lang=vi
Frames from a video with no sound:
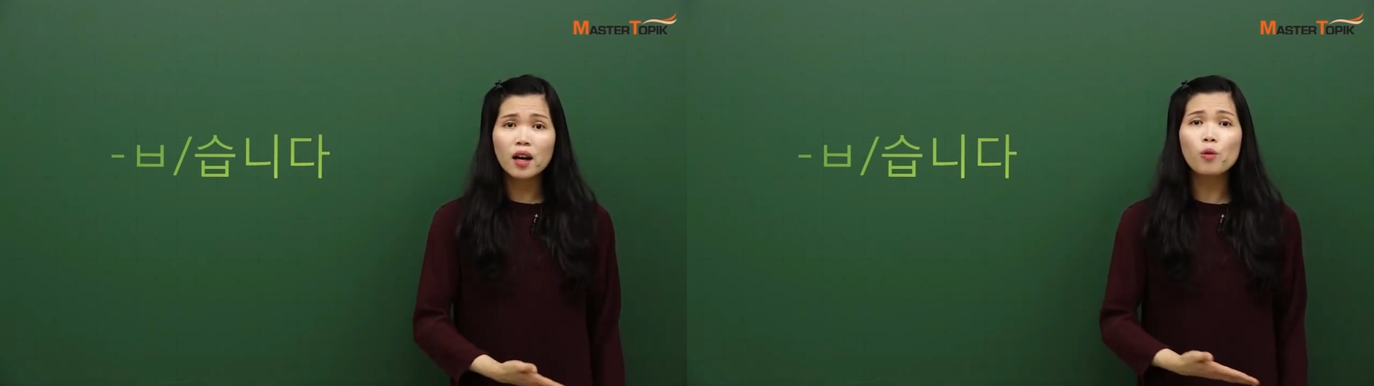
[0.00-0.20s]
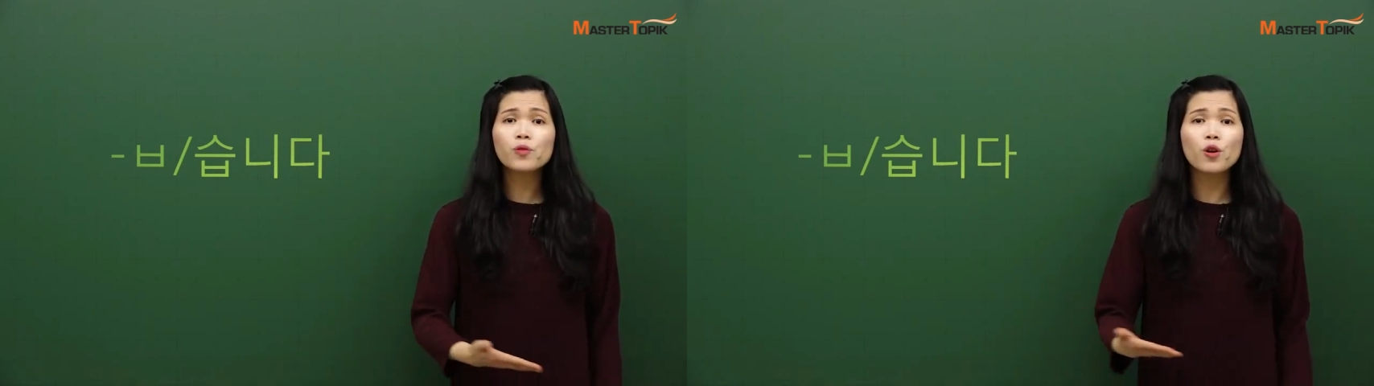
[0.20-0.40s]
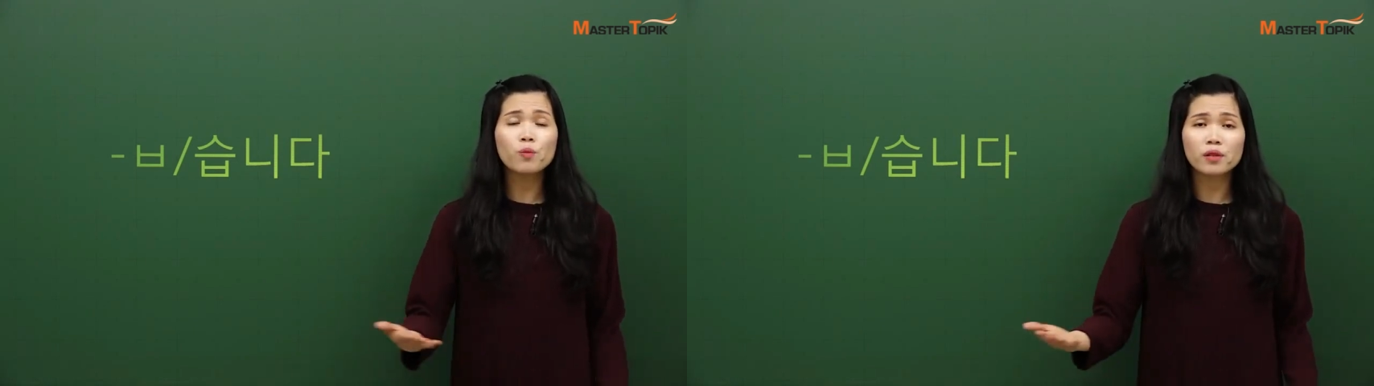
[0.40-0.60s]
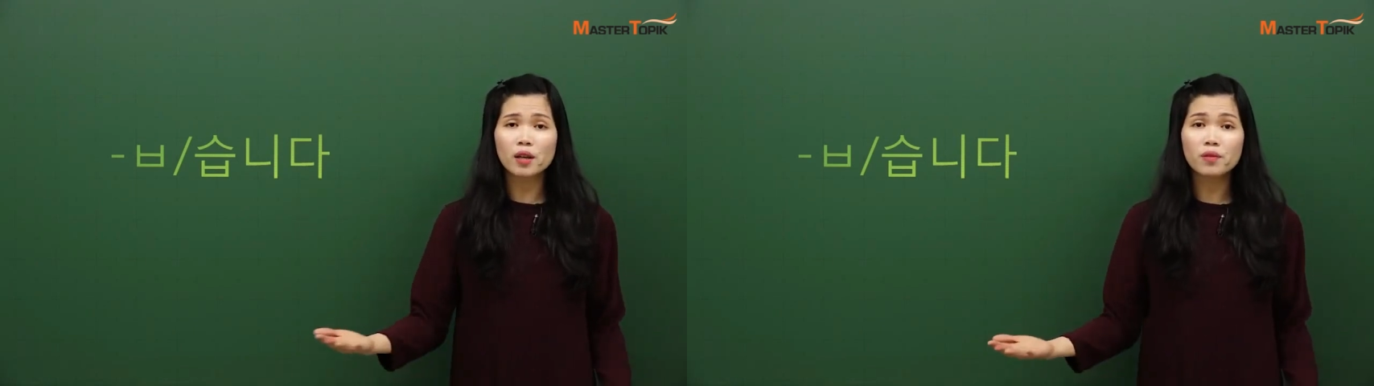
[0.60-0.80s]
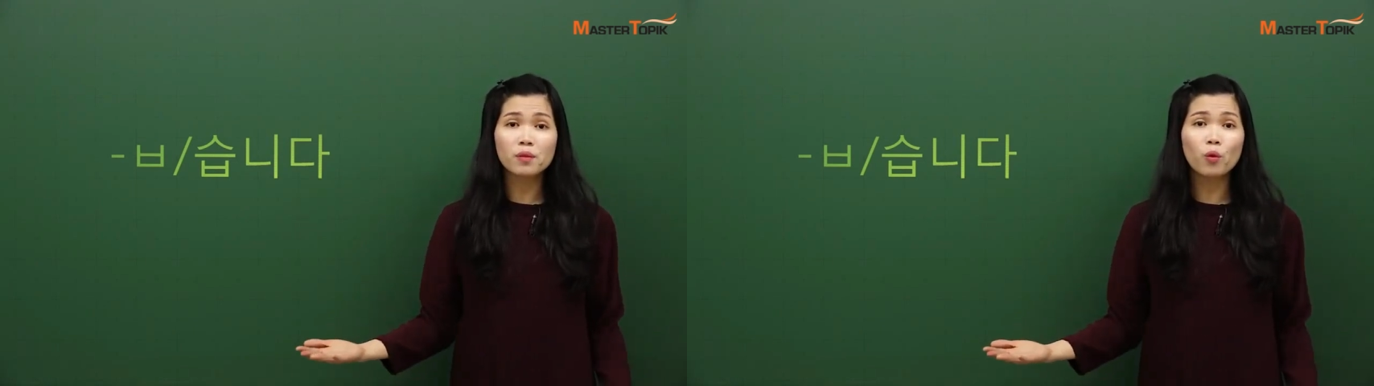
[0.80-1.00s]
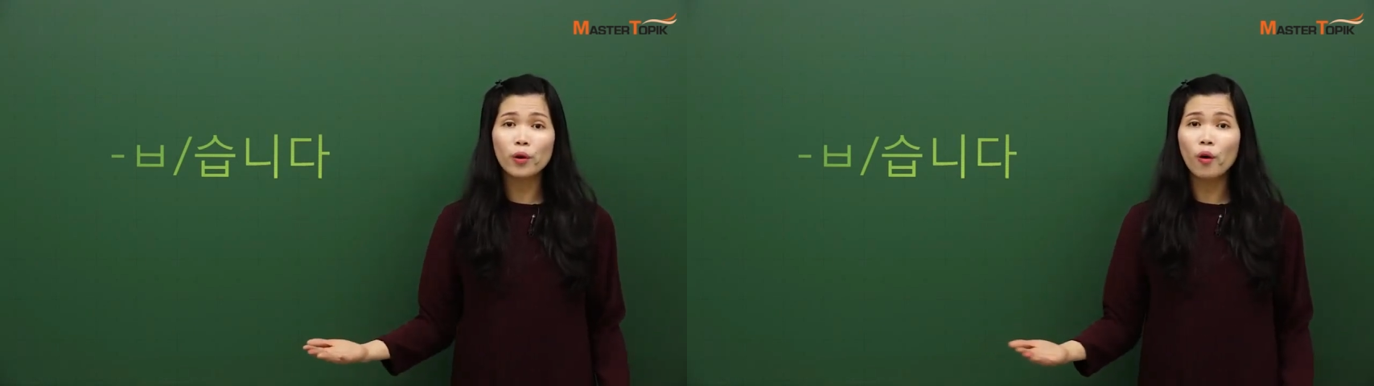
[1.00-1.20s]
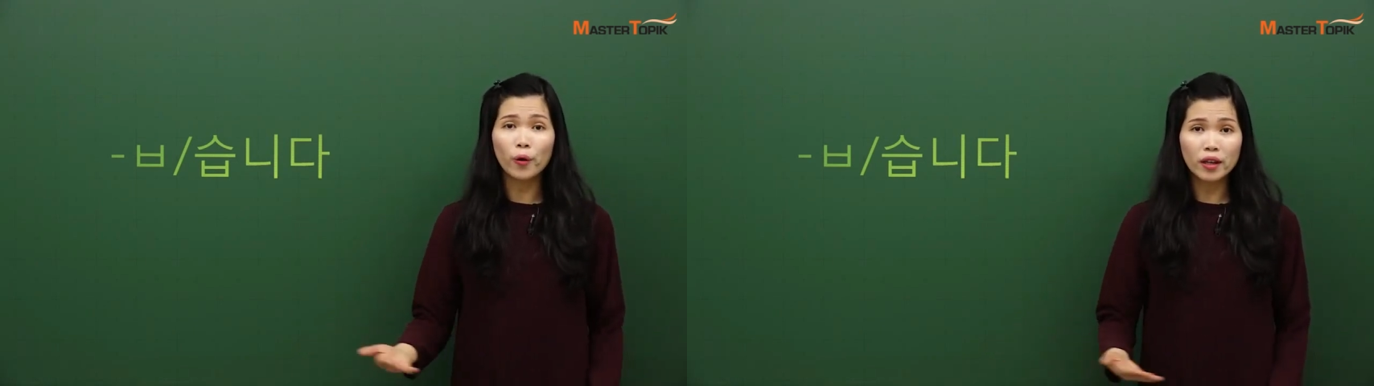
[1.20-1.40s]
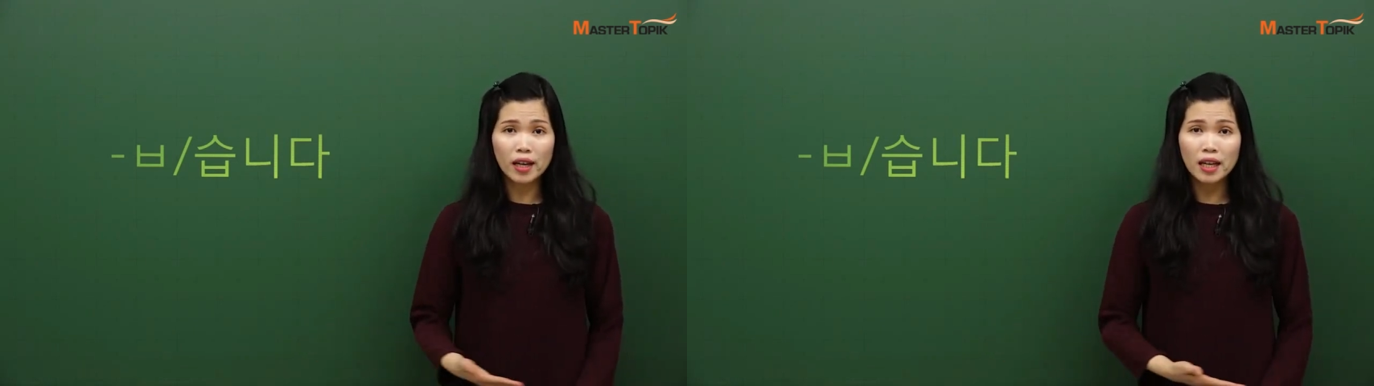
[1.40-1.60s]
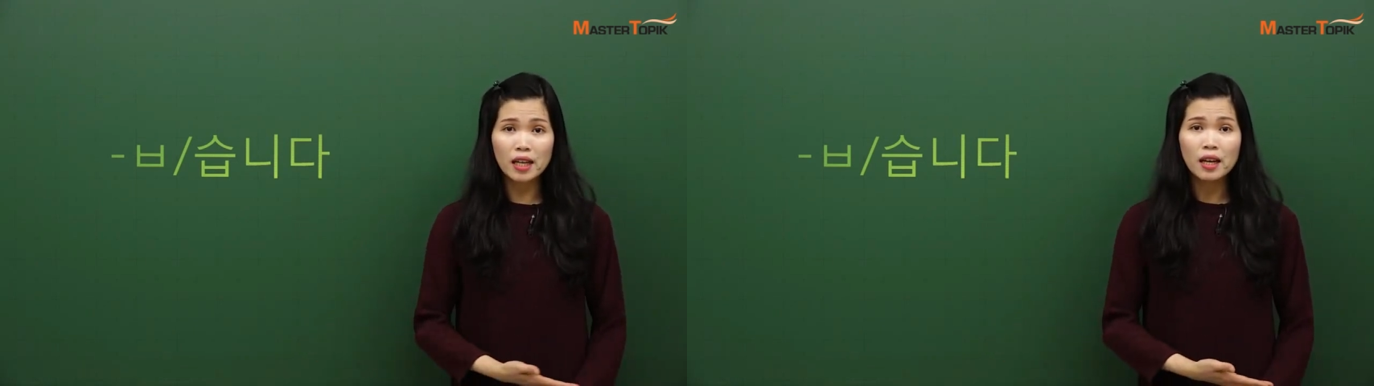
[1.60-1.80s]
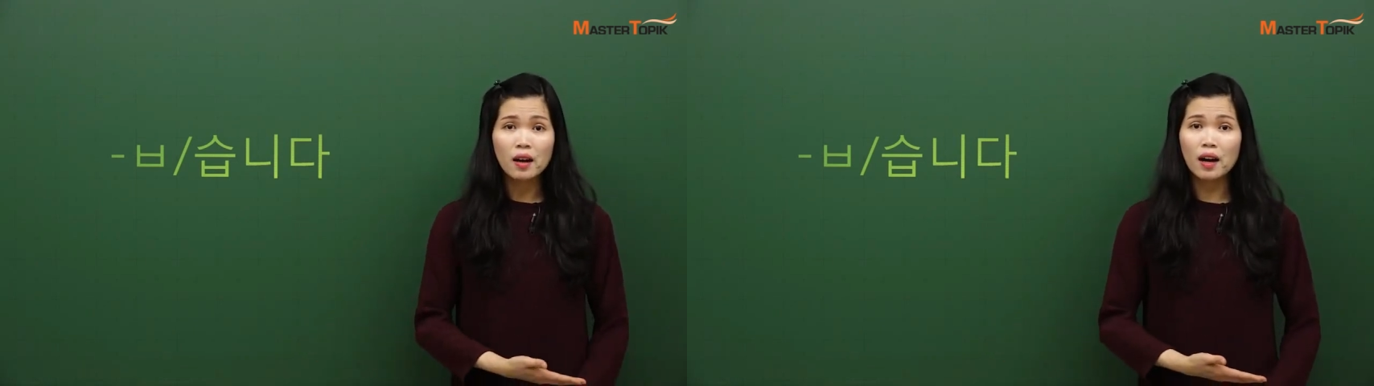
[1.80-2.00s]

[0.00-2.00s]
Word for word: không dùng trong những buổi hội nghị